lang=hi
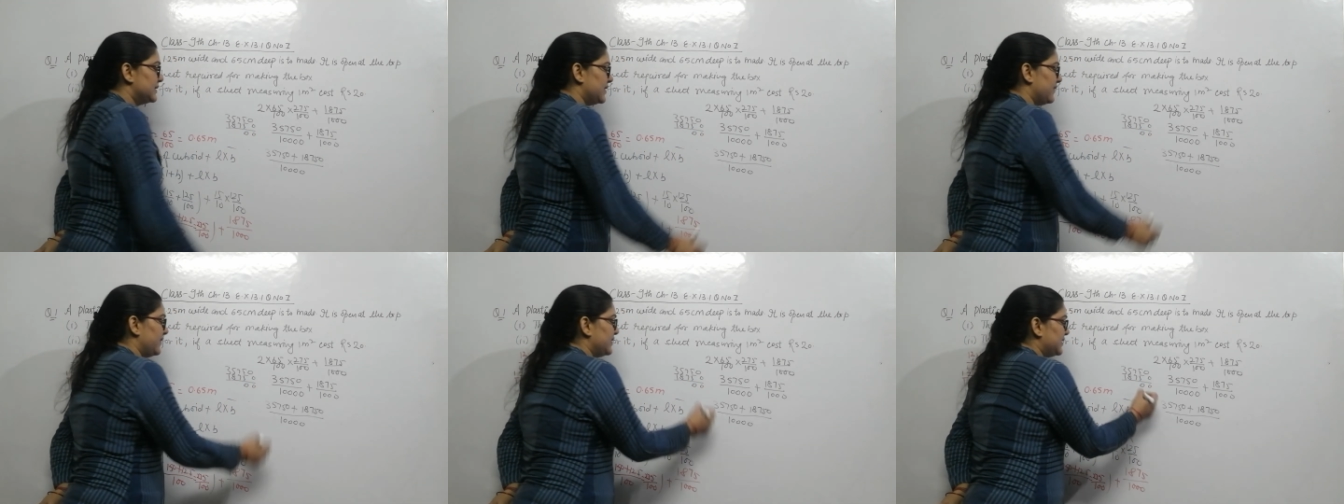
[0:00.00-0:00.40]

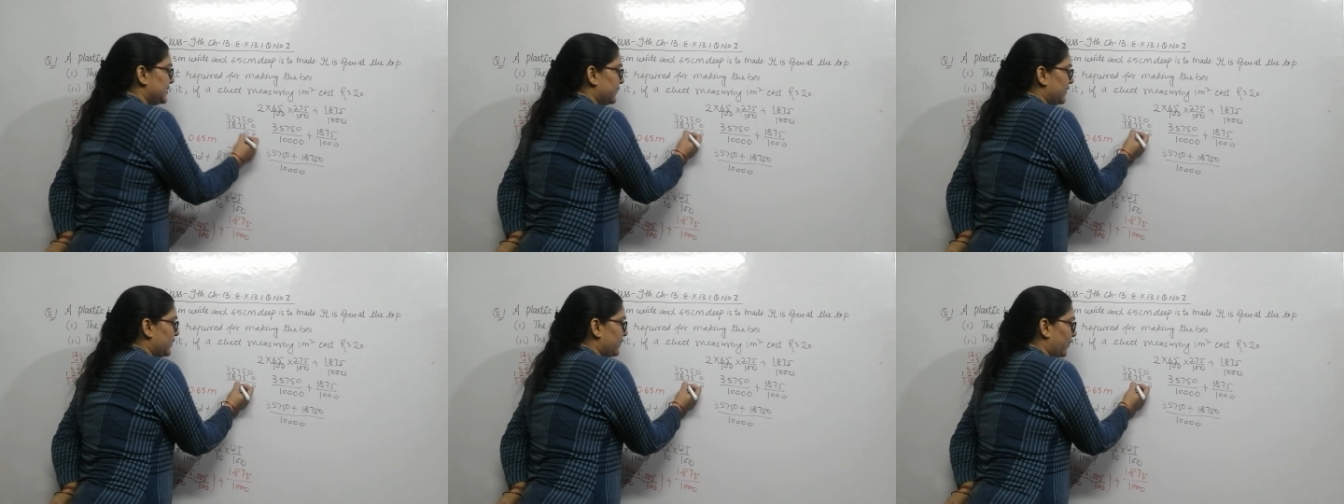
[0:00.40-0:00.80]
सेवन
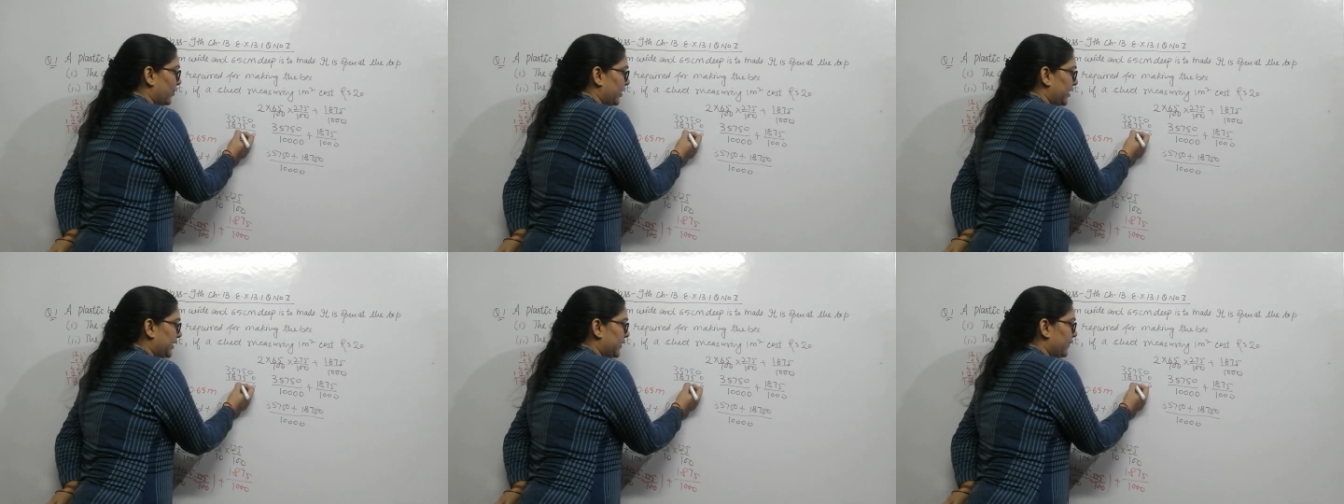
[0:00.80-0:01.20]
सेवन
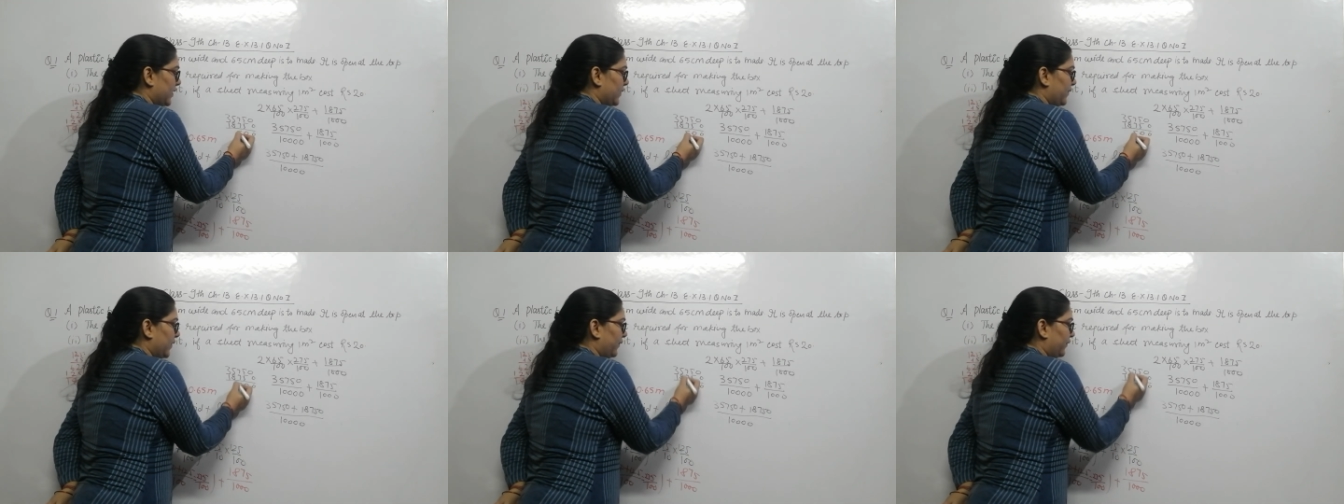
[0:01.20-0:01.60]
फोर्टीन एंड
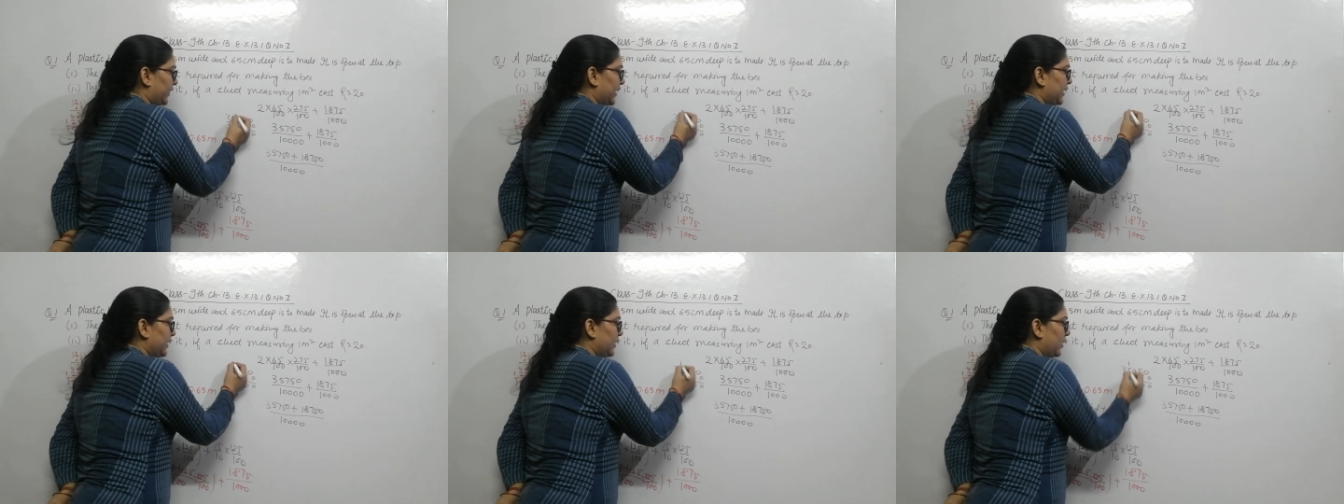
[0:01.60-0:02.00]
वन
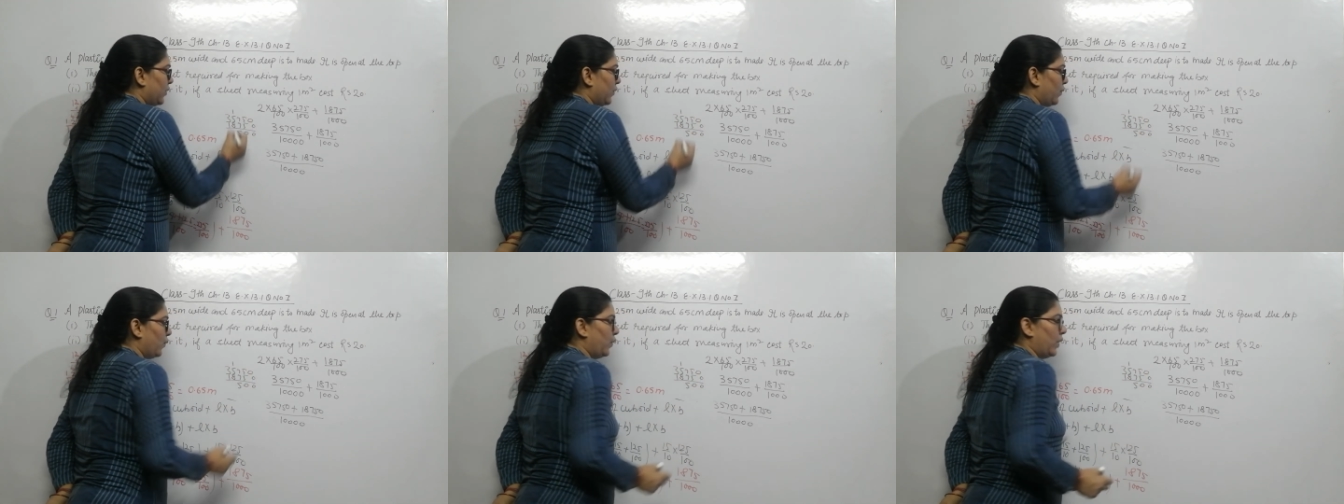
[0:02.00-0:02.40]
फिफ्टीन
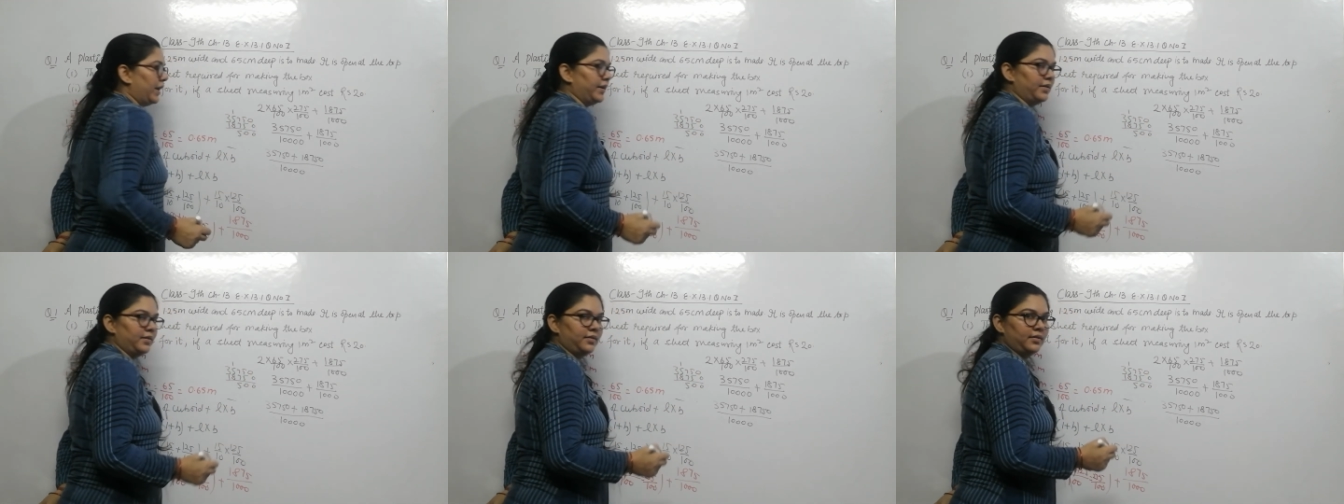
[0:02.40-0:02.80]

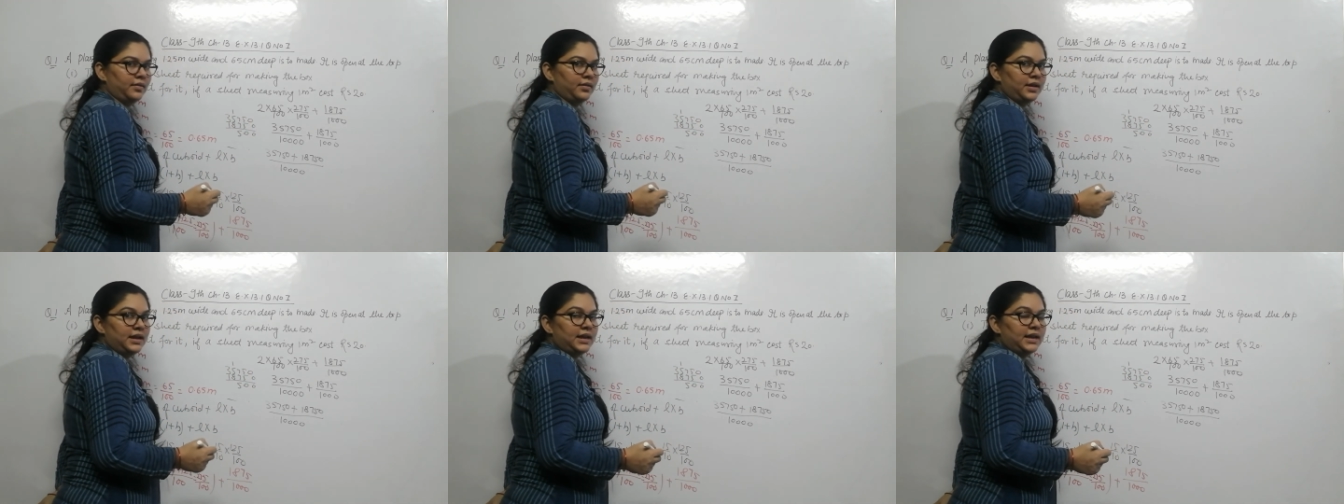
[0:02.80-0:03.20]
वन
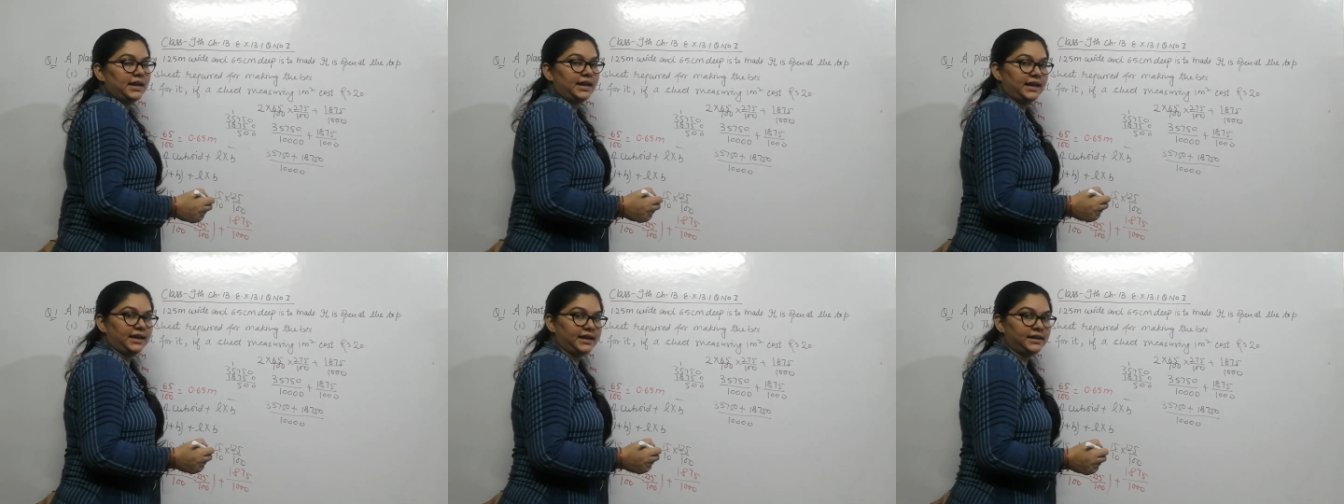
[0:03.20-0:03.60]

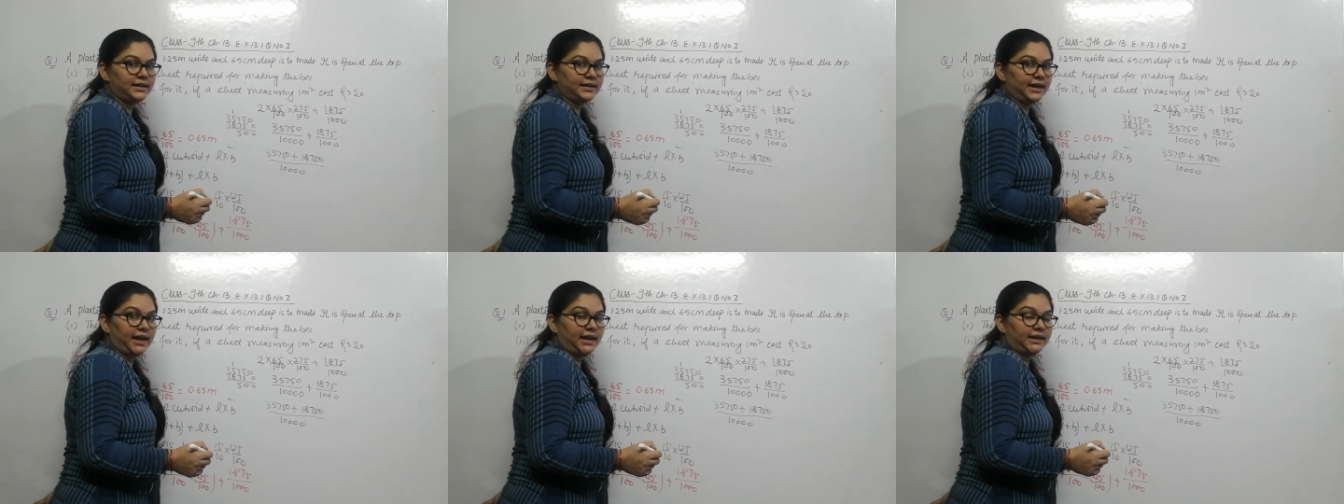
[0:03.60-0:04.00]

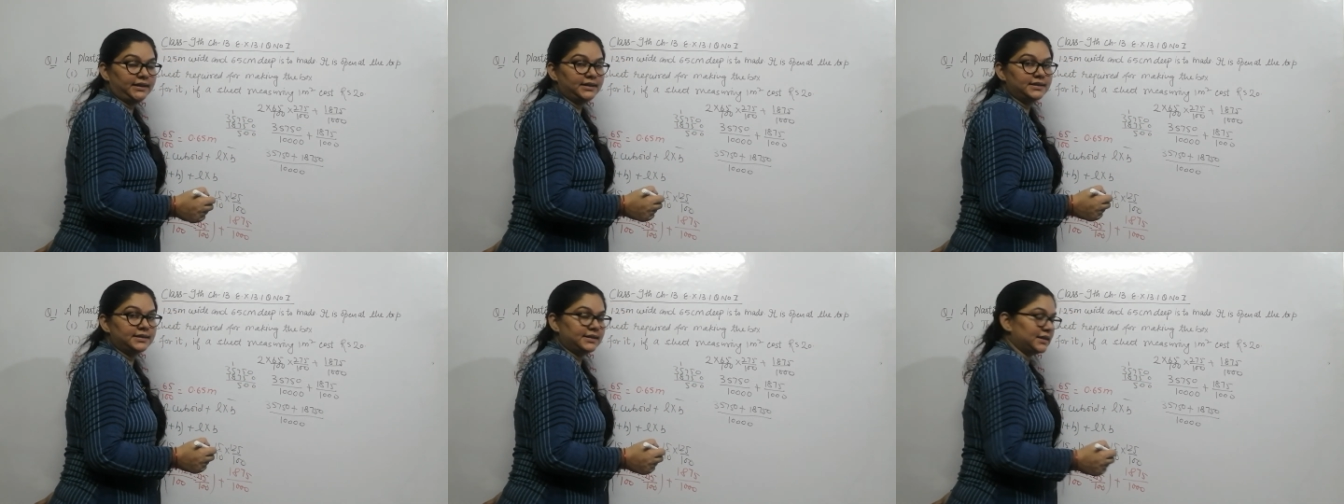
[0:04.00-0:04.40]
एट एट
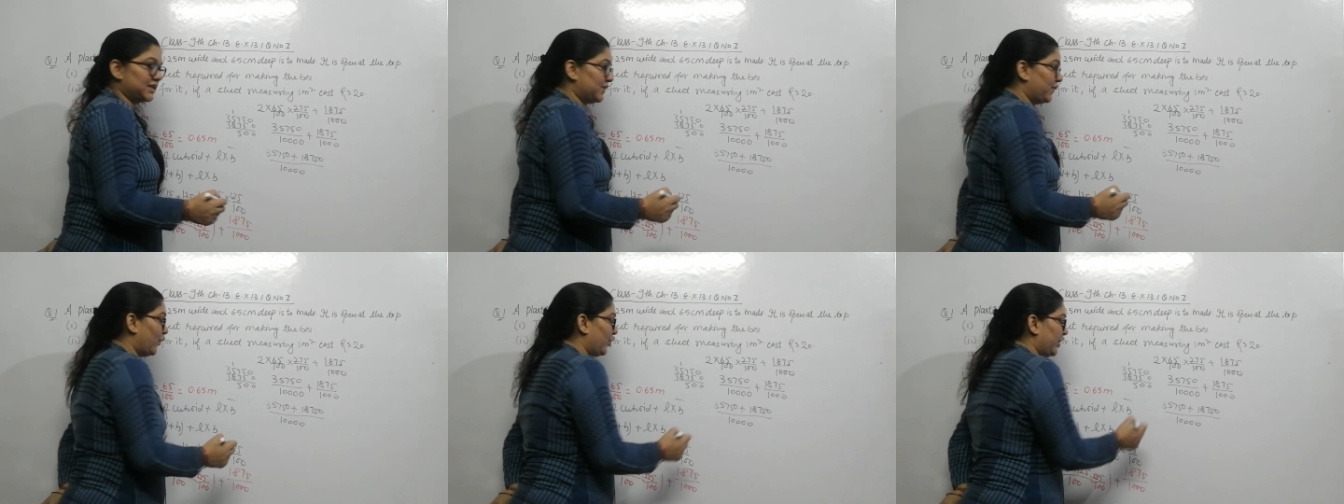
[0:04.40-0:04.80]
एंड
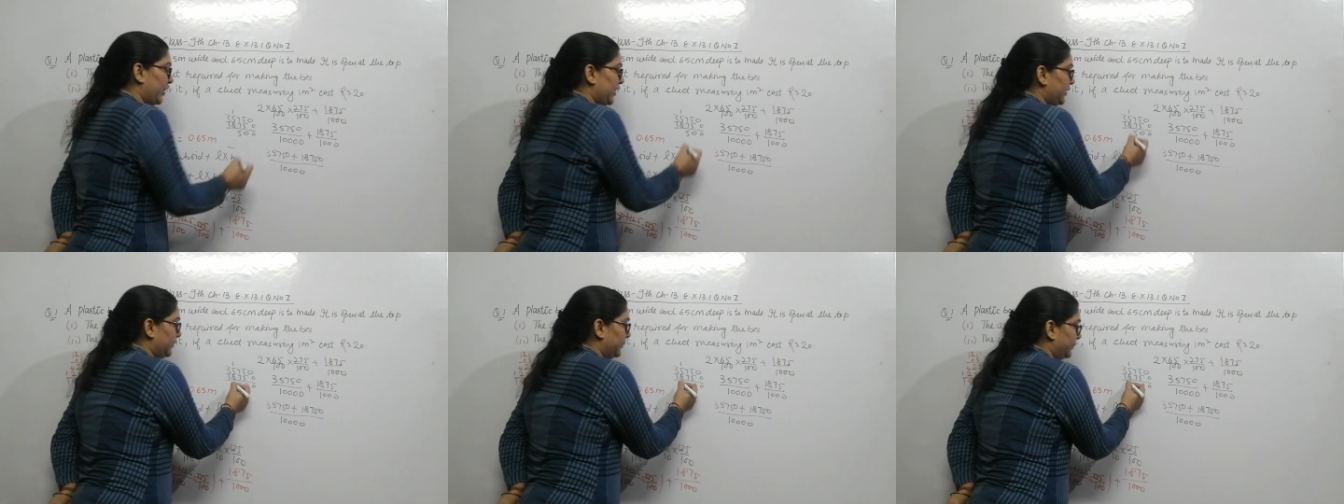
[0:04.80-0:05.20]
सिक्स
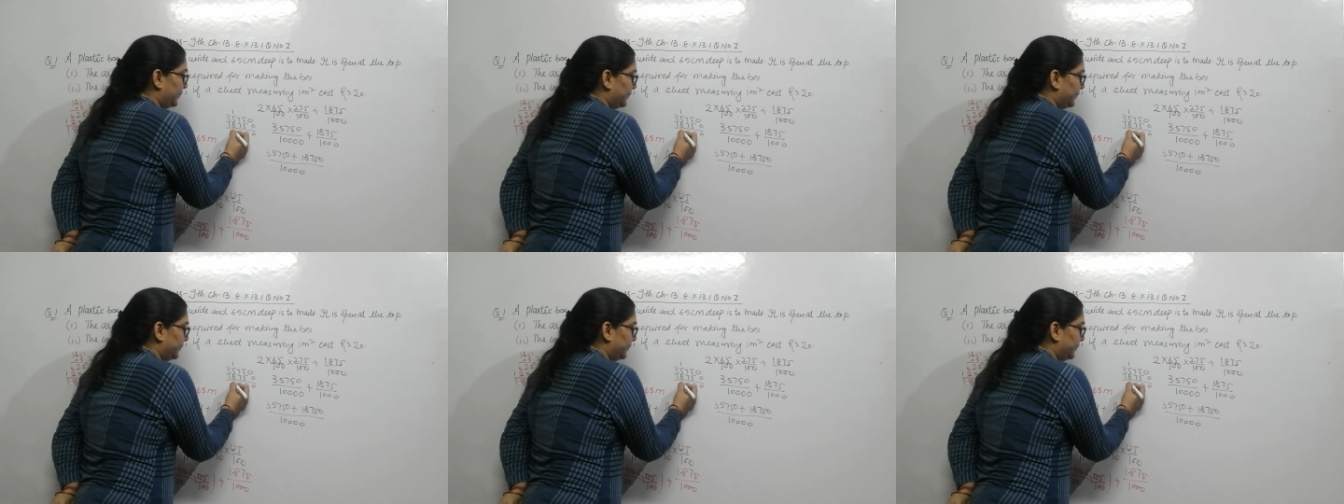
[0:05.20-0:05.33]
फोर्टीन